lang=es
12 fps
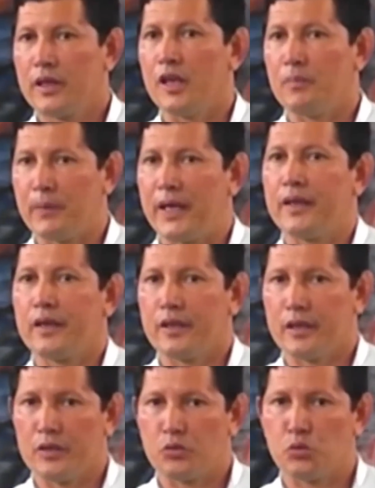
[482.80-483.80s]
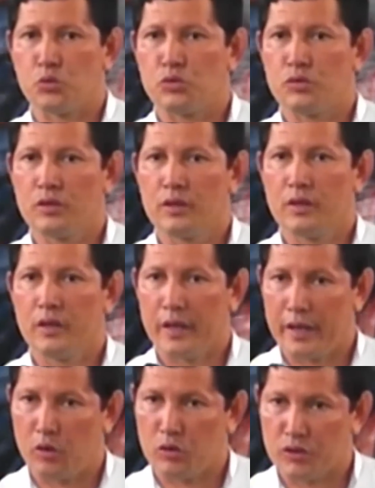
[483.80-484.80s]
que el Padre de Jesús
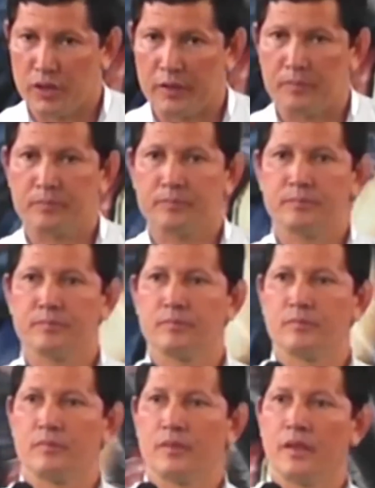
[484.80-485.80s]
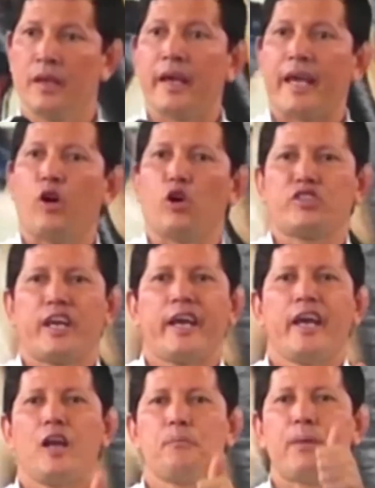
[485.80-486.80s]
es José. Que José
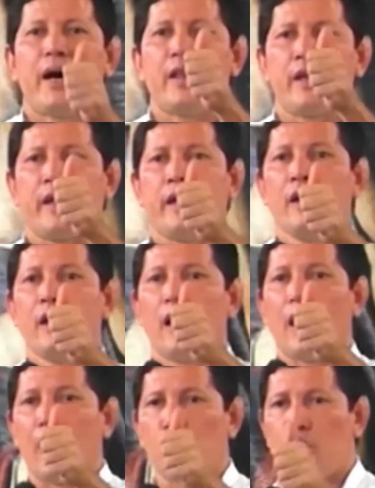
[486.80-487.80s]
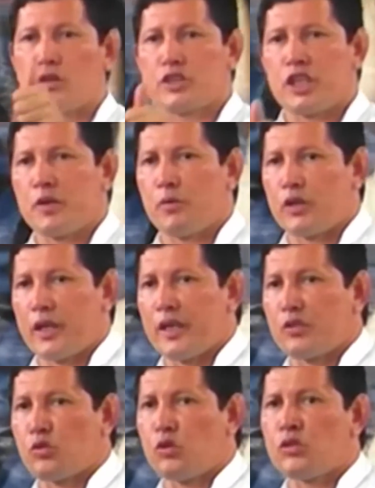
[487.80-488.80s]
es el Padre adoptivo de
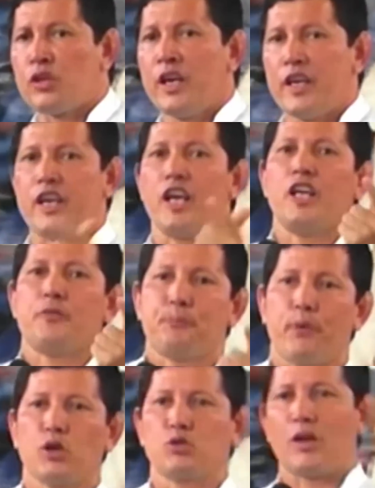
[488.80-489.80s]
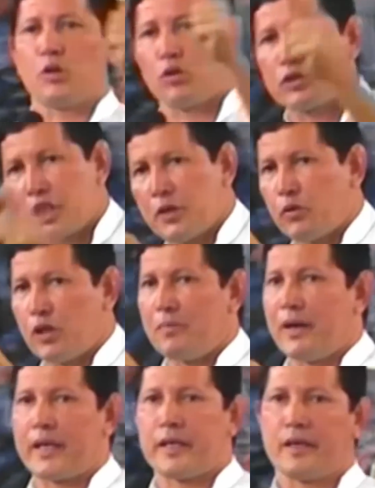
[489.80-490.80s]
Jesús y el esposo adoptivo de
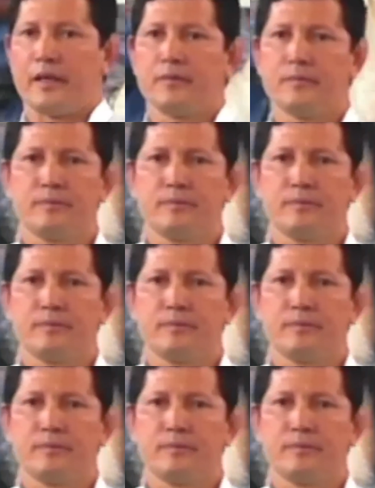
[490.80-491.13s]
María.